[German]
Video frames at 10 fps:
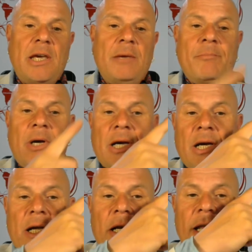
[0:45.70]
im
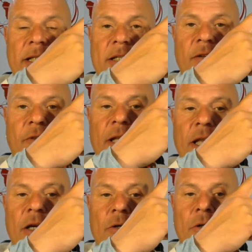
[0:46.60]
äh, letzten
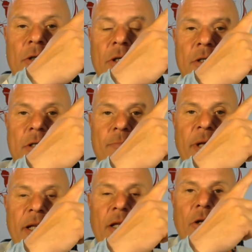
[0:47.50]
Video, das
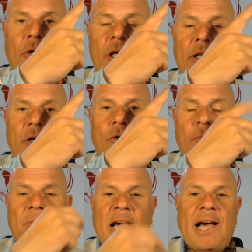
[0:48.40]
blende ich euch da
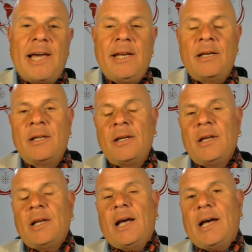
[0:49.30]
oben ein,
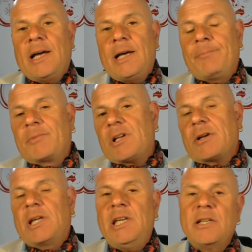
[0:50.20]
ähm, da
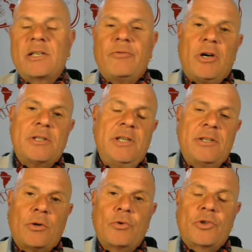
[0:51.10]
ging es quasi
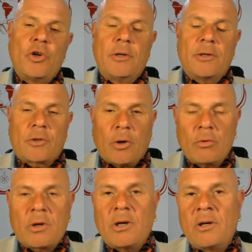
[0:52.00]
Social
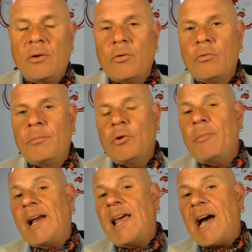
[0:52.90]
Token um,
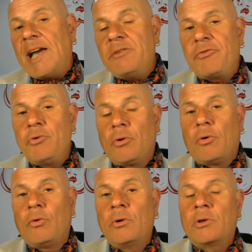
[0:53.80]
um eine
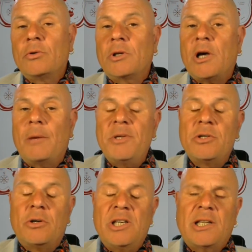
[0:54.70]
Einführung. Dort habe
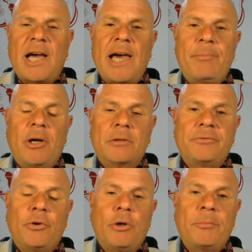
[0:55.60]
ich euch drei
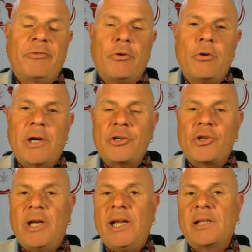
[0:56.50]
Plattformen
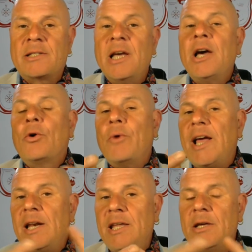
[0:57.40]
vorgestellt,
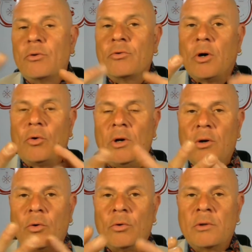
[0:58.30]
Rally, Roll
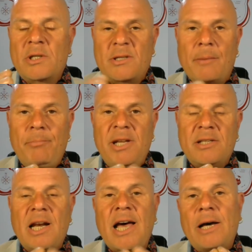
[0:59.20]
und
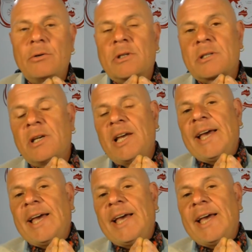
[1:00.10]
BitCloud,